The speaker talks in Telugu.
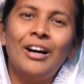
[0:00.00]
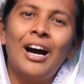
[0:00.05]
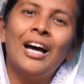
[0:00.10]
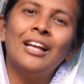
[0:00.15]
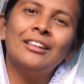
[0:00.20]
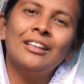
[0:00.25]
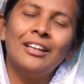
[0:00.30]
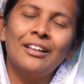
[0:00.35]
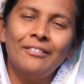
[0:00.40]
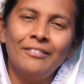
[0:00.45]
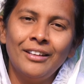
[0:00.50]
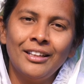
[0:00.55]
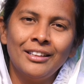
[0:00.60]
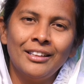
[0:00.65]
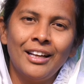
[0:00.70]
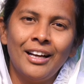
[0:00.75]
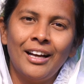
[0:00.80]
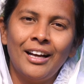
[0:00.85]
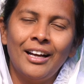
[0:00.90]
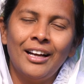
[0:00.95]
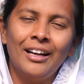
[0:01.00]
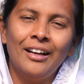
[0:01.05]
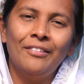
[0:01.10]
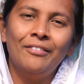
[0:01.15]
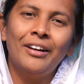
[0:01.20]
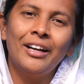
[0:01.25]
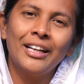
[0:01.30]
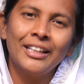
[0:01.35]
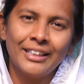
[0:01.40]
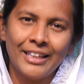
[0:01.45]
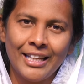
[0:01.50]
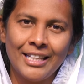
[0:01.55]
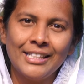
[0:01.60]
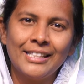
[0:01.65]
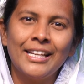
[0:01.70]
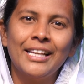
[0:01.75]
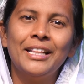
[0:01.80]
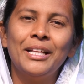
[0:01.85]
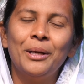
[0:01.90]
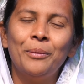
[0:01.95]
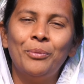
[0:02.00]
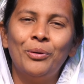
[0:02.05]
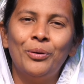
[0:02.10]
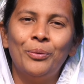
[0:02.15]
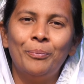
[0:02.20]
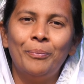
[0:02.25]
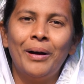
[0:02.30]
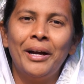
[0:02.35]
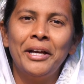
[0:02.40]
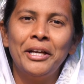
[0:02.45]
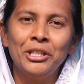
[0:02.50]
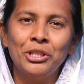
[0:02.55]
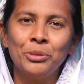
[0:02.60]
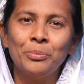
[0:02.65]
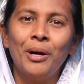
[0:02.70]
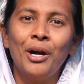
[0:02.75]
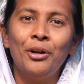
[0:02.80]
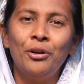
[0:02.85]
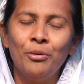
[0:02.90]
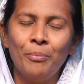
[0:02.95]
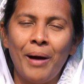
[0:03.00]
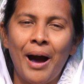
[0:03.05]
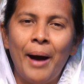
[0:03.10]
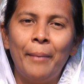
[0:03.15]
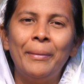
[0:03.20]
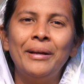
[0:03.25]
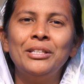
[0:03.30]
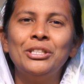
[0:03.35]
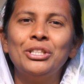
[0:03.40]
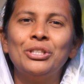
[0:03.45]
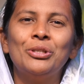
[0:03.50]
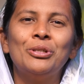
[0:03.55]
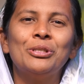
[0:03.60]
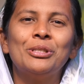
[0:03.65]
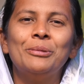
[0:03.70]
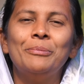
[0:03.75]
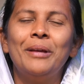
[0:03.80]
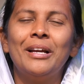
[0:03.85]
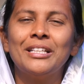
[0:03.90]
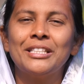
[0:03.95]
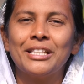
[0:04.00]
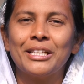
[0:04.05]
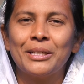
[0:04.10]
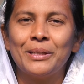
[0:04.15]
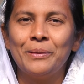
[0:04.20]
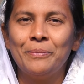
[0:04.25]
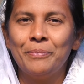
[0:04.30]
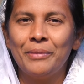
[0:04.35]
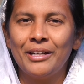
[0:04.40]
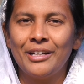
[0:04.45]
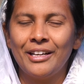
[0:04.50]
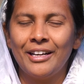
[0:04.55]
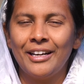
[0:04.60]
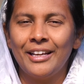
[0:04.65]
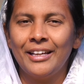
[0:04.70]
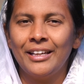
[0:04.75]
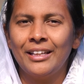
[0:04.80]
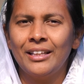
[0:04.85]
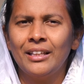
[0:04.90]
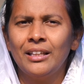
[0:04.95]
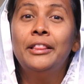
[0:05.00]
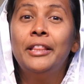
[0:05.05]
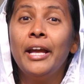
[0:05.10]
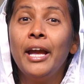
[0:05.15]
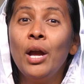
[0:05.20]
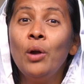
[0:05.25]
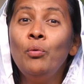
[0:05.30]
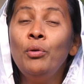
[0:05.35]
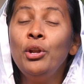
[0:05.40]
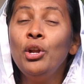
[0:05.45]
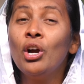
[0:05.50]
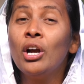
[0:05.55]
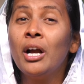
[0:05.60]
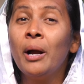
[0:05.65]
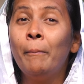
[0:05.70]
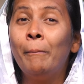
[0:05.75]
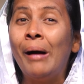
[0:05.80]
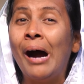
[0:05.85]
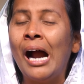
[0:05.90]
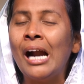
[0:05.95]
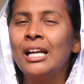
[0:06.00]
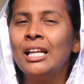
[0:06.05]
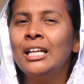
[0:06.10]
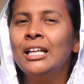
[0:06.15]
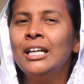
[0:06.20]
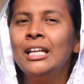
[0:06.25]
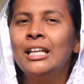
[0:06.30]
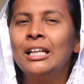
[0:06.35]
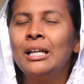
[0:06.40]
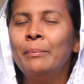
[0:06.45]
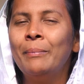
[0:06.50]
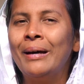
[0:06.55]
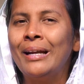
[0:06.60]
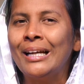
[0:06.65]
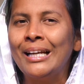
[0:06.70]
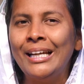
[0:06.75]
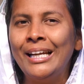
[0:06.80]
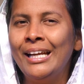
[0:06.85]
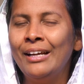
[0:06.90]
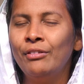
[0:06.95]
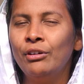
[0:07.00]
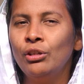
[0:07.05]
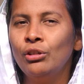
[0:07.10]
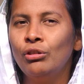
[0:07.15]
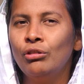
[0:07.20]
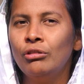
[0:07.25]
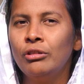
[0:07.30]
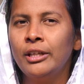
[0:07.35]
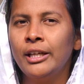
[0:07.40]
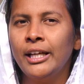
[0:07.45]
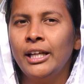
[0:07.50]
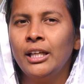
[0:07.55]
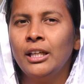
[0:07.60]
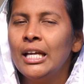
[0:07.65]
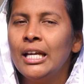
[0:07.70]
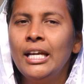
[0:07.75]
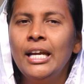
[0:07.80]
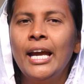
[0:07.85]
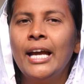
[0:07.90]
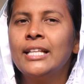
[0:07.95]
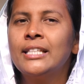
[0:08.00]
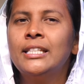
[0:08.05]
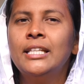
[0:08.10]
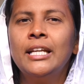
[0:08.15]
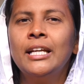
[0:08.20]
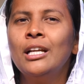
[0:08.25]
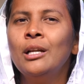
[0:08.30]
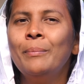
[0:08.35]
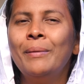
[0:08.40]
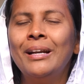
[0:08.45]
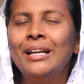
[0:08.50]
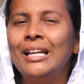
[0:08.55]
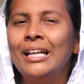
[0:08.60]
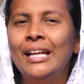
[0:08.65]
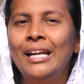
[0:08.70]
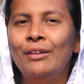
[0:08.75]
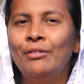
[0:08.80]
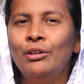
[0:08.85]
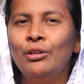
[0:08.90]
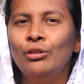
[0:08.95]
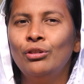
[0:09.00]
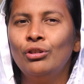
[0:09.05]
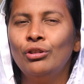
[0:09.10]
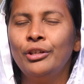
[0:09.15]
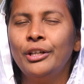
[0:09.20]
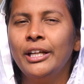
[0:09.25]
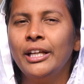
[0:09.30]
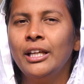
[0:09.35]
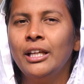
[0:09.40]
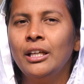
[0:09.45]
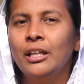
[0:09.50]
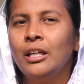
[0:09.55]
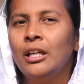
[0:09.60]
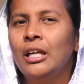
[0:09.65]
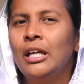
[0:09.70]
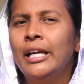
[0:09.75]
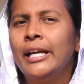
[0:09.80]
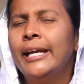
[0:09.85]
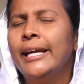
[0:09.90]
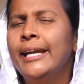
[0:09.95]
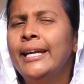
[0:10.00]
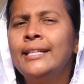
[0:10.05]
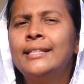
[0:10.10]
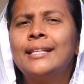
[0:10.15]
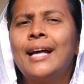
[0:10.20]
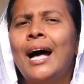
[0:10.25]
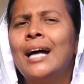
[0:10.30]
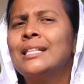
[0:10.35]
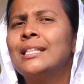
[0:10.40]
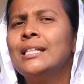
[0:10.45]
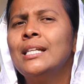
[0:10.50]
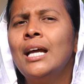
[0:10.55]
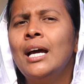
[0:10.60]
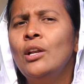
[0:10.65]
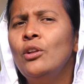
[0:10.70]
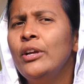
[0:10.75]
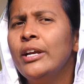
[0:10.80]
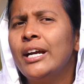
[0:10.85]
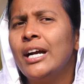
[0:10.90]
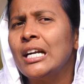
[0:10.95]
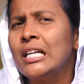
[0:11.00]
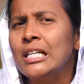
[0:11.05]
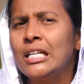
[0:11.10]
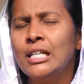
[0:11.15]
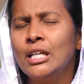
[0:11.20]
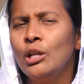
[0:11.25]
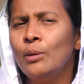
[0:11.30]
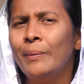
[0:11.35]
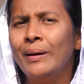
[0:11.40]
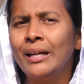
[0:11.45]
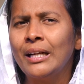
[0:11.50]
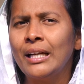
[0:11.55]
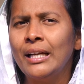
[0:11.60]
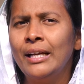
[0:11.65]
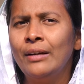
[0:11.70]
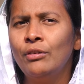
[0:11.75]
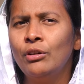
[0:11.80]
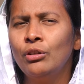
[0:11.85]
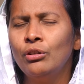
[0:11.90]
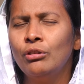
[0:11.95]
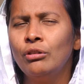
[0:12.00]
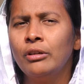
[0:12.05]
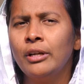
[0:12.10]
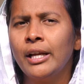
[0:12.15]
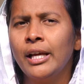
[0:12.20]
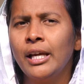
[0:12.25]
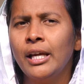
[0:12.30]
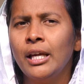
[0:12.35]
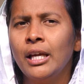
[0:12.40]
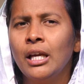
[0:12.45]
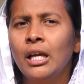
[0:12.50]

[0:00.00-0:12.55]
ఆ తర్వాత వాటికి తెలిసేదేమో మా యజమానుడు మా మంచి కోసమే ఆ చిక్కం పెట్టాడని దేవుని యొక్క మాటలు గనక మనకు లేవనుకోండి ఈ హెచ్చరికలు మనకు లేవనుకోండి ఈ శాసనాలు ఈ కట్టడలు మనకు లేవనుకోండి